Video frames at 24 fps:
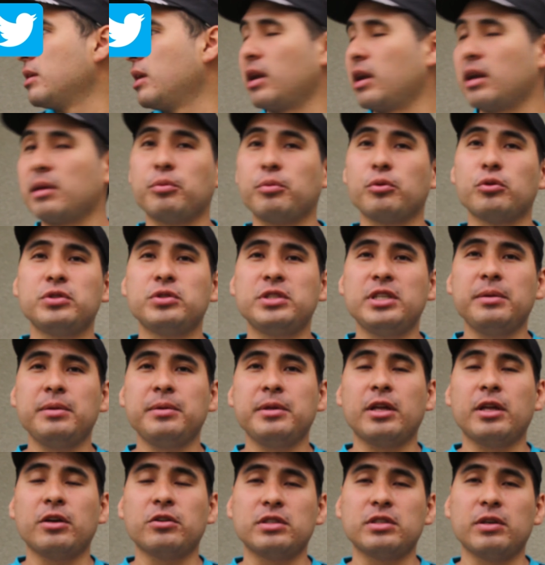reproducir
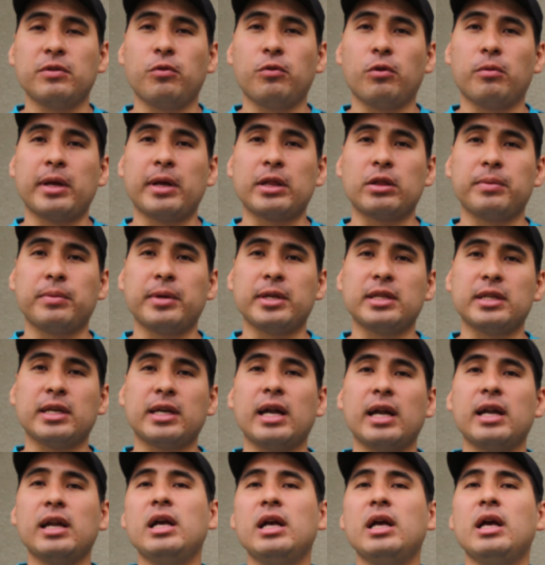videos en formato
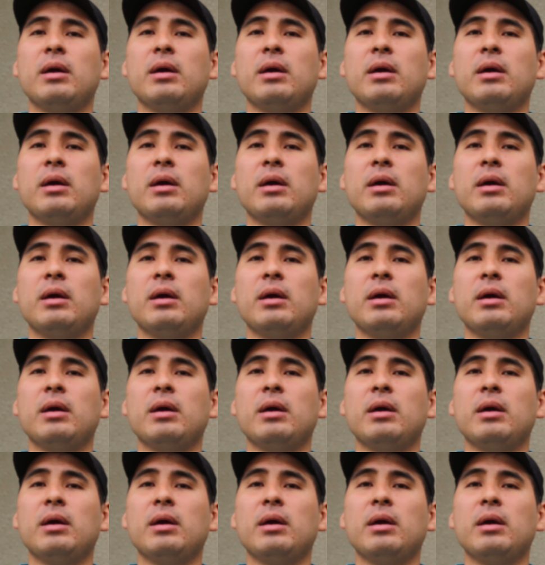vertical,